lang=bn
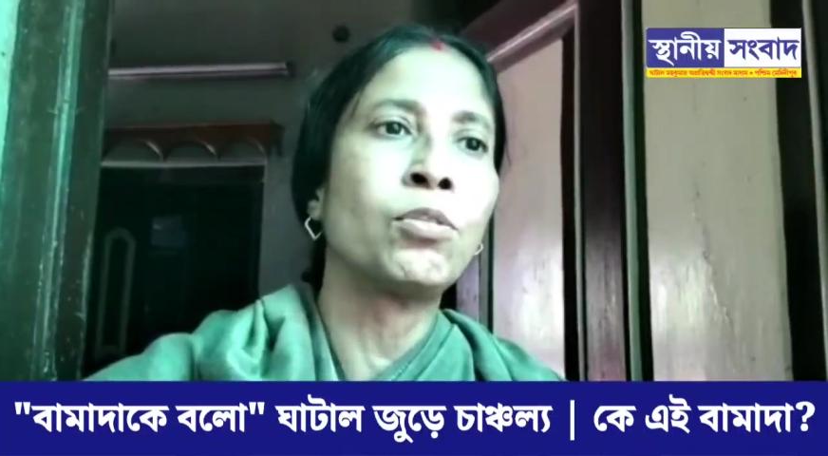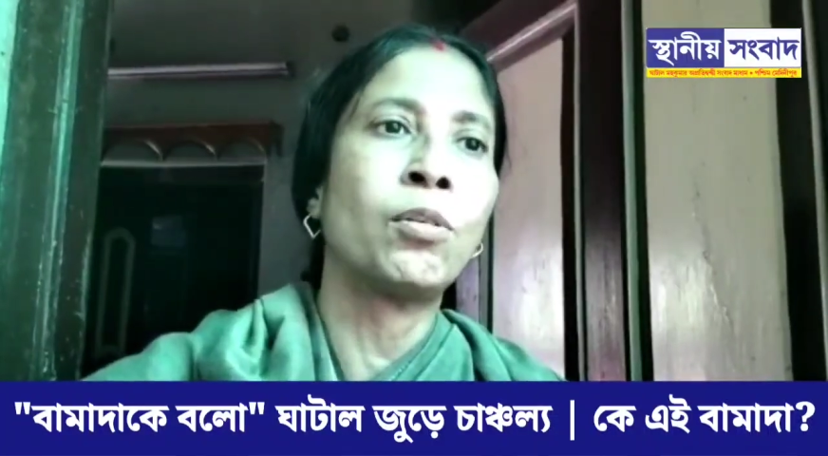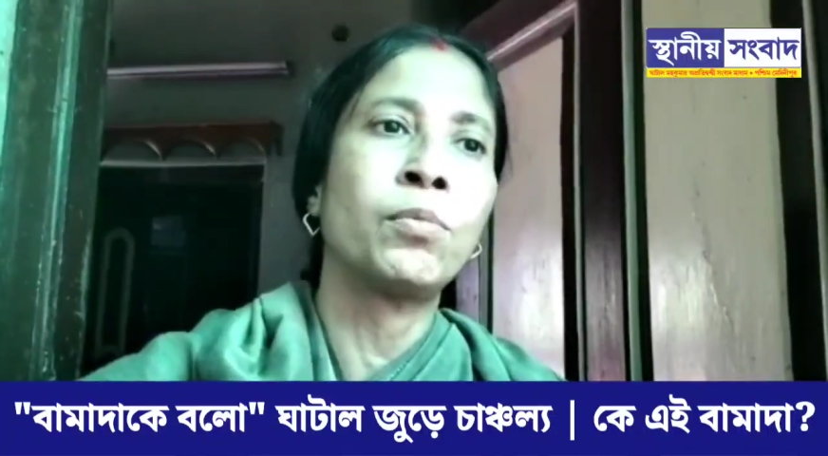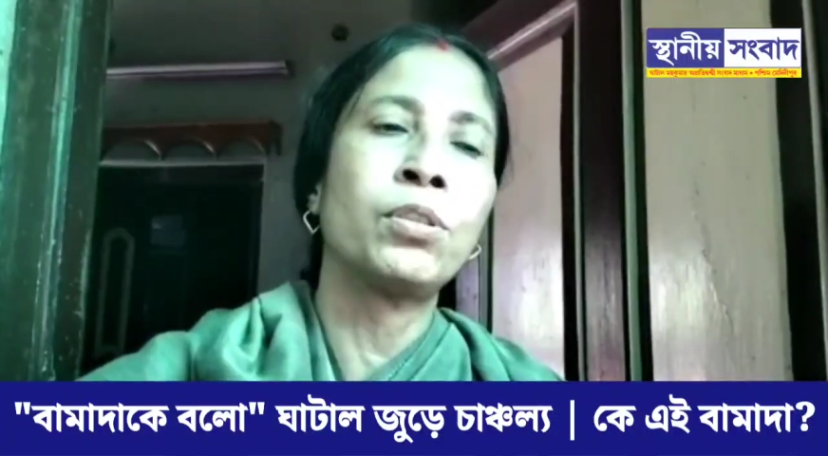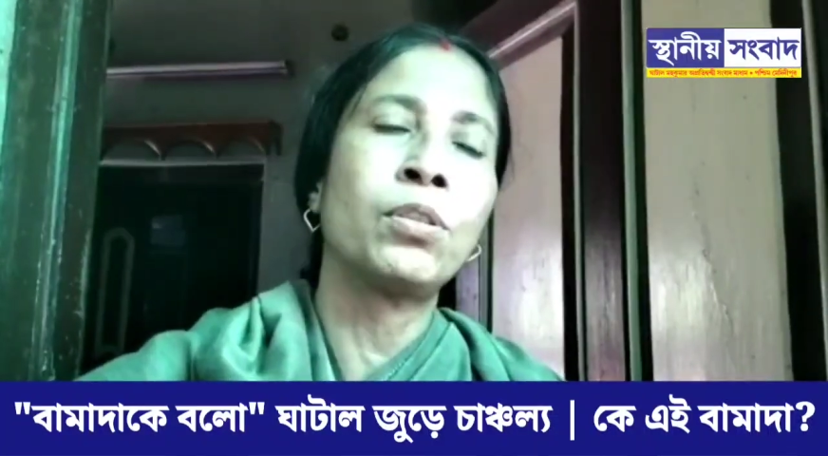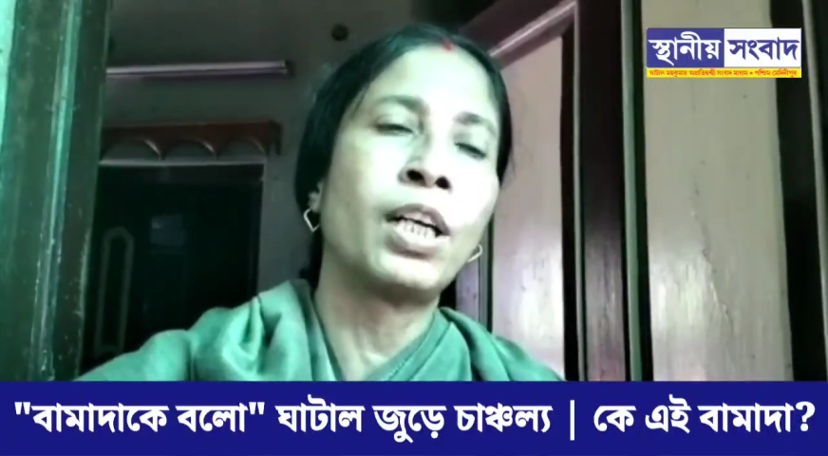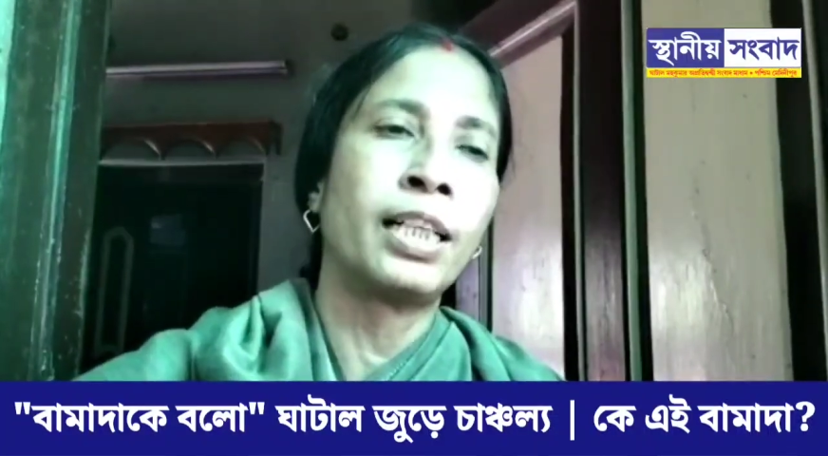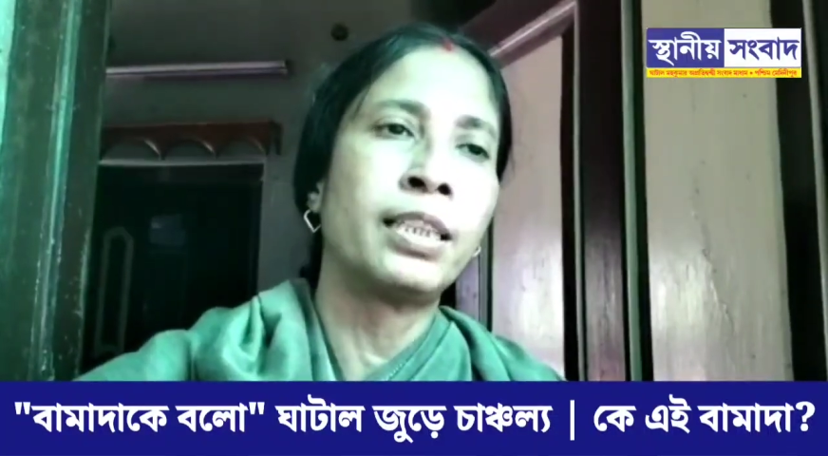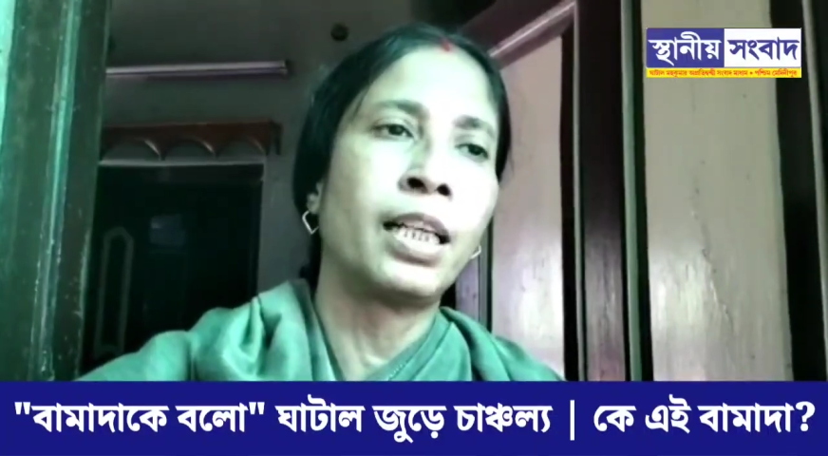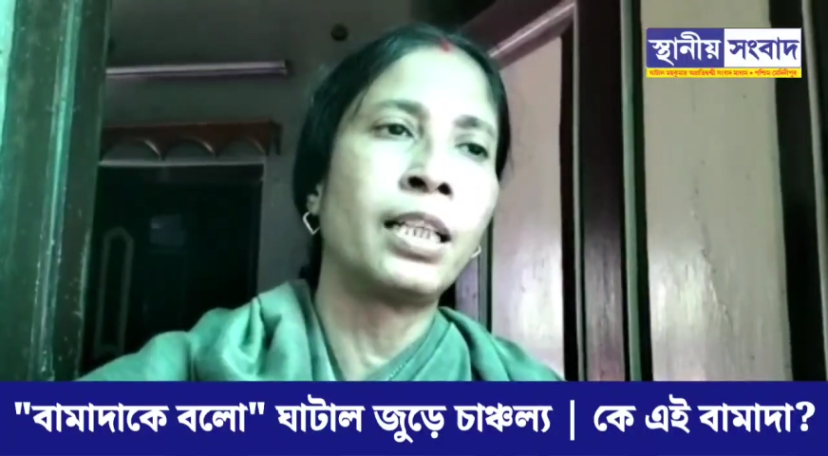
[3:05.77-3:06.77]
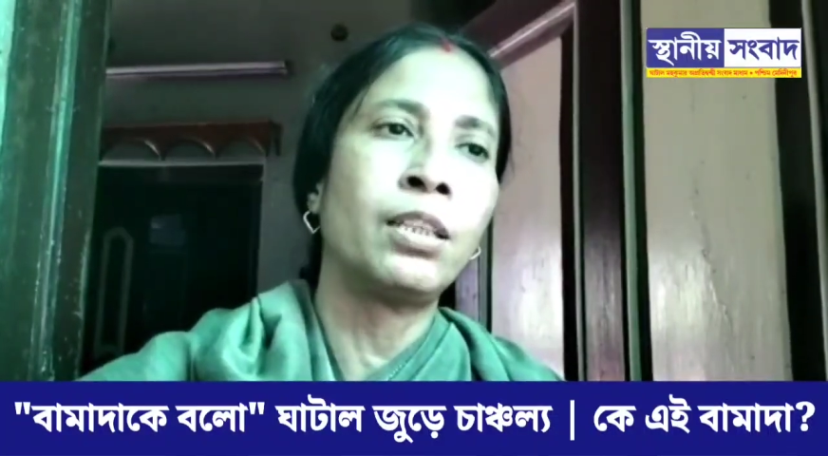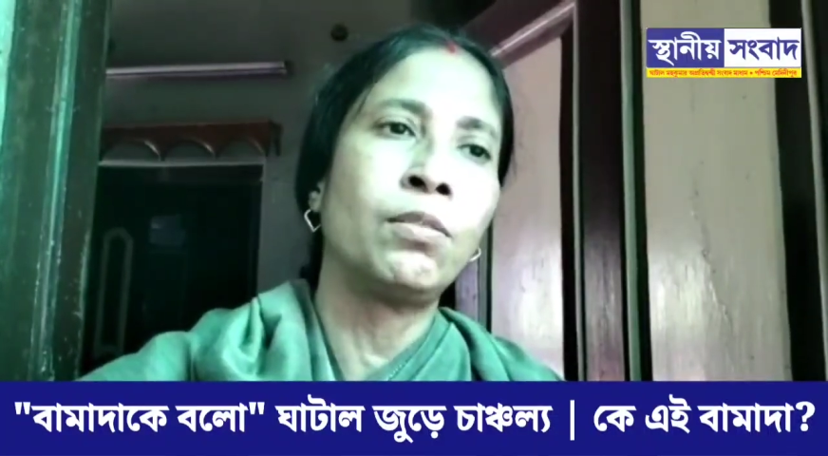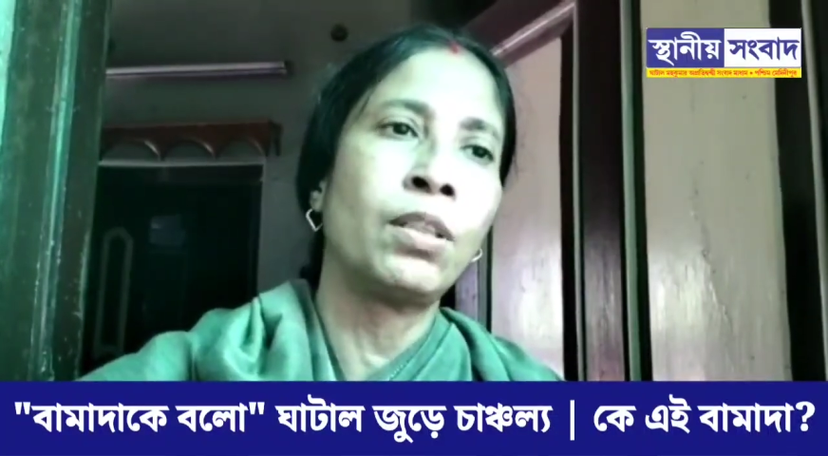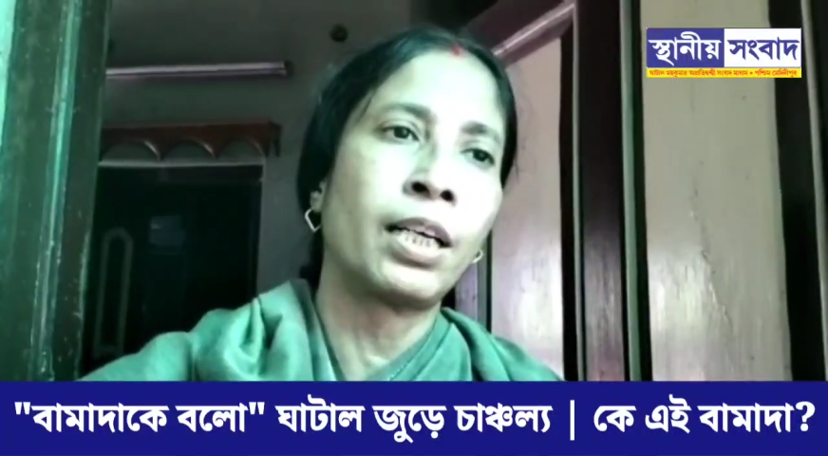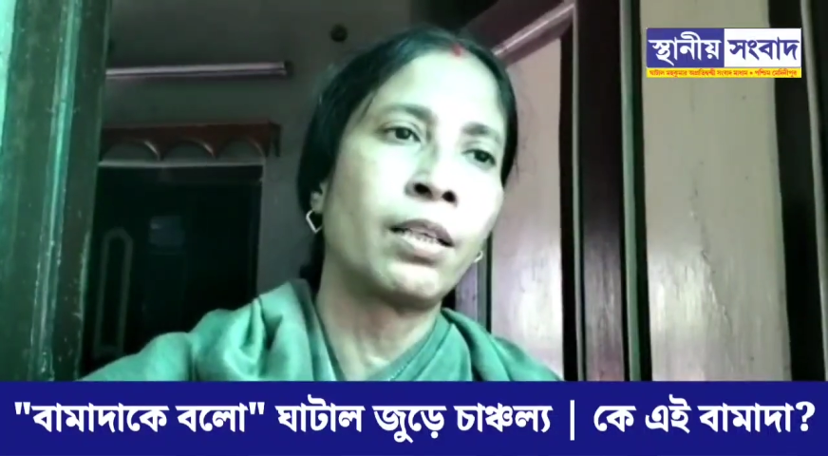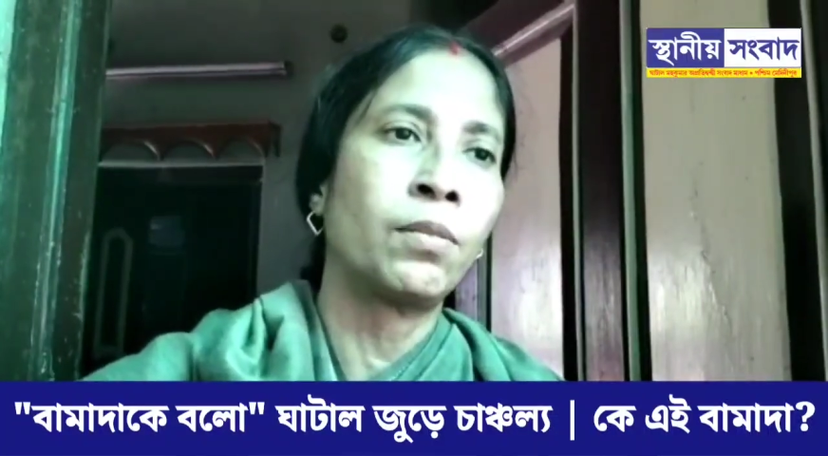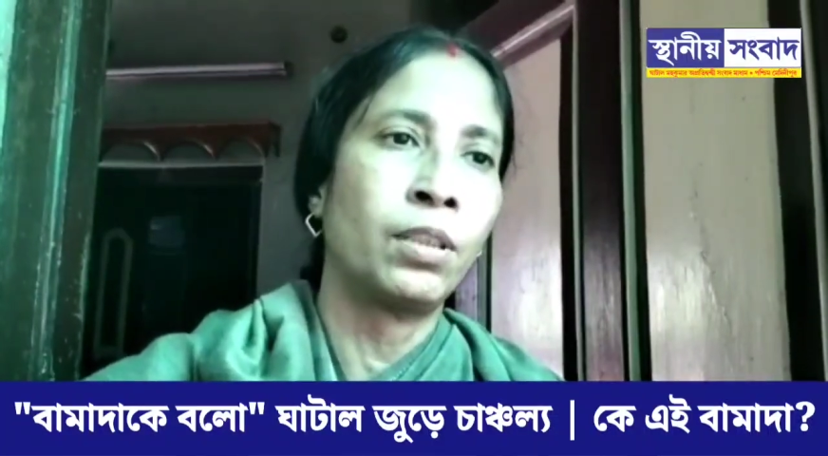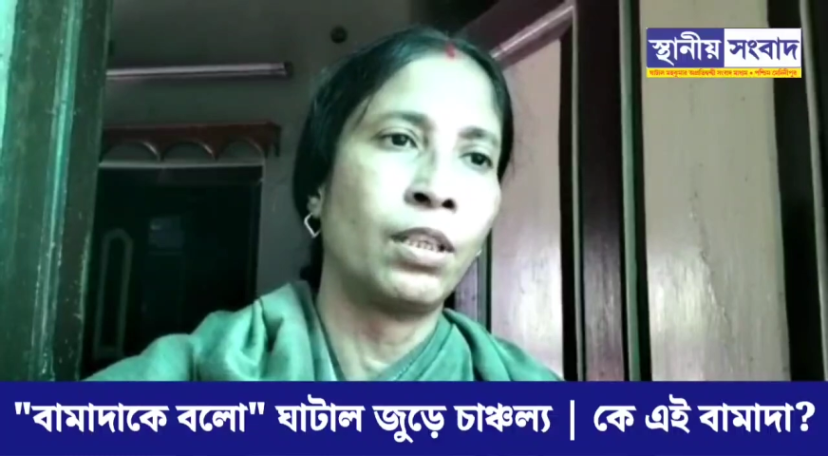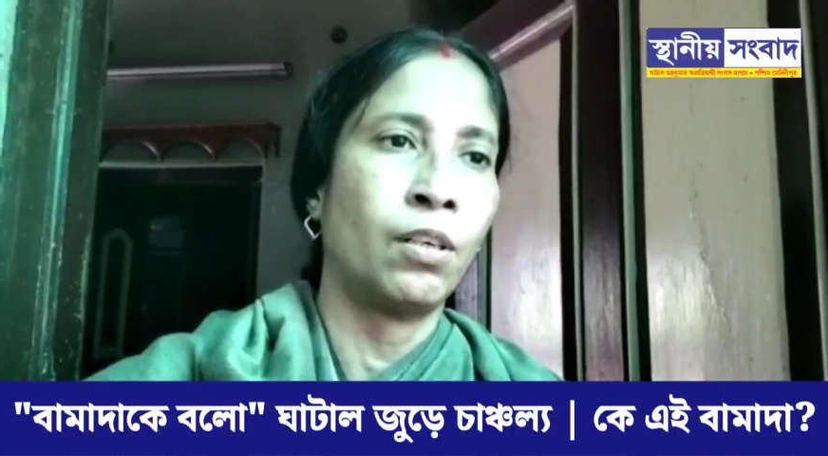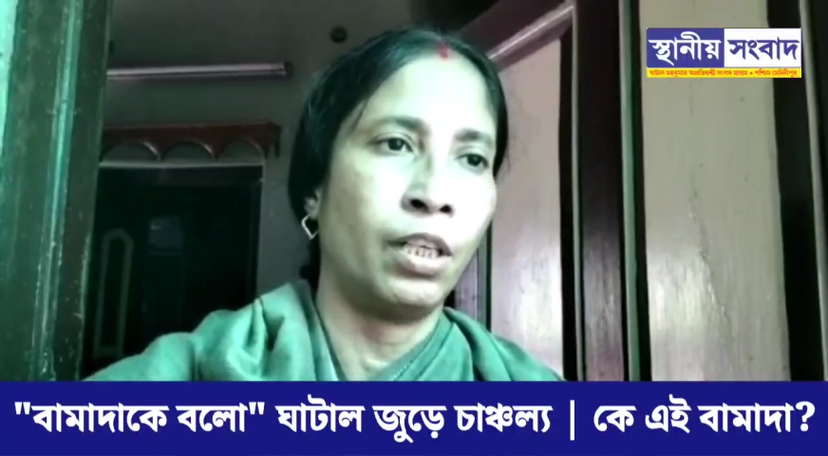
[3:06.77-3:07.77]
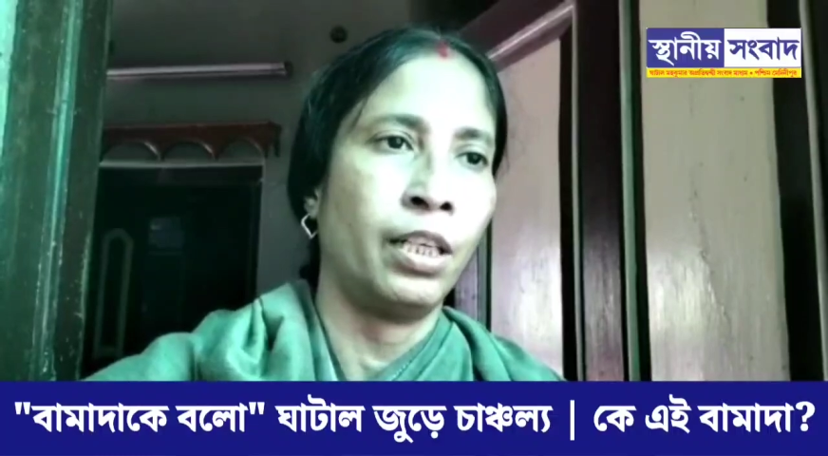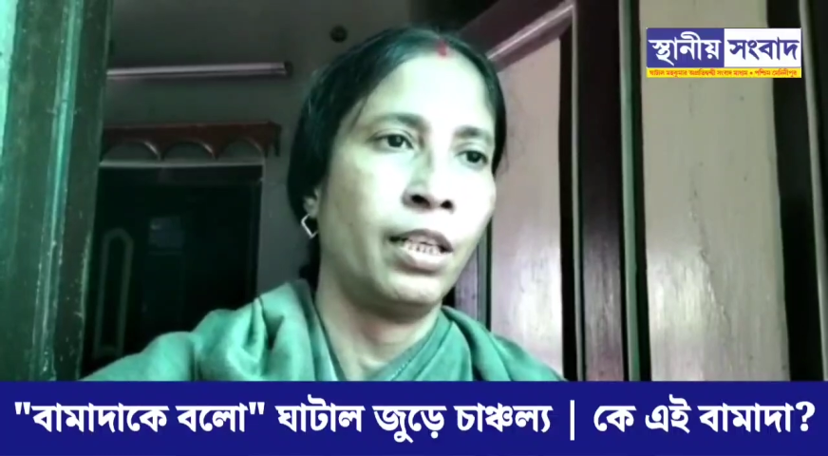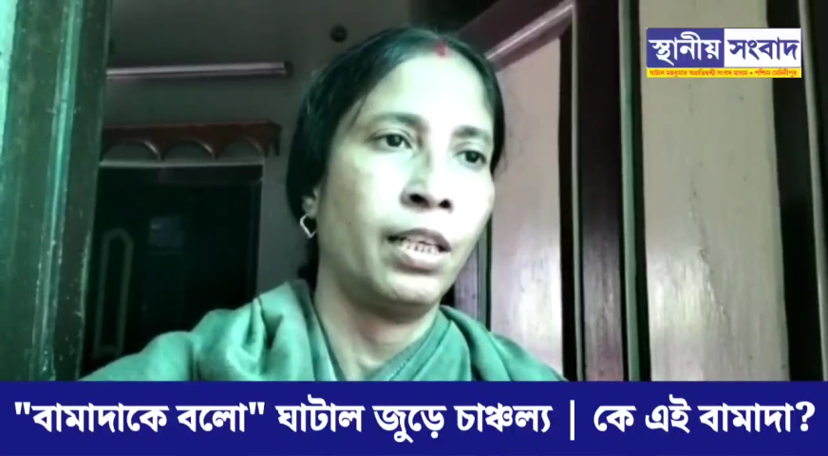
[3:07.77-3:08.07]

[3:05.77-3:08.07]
সমস্ত কাজটাই কিন্তু তাকে করতে হয়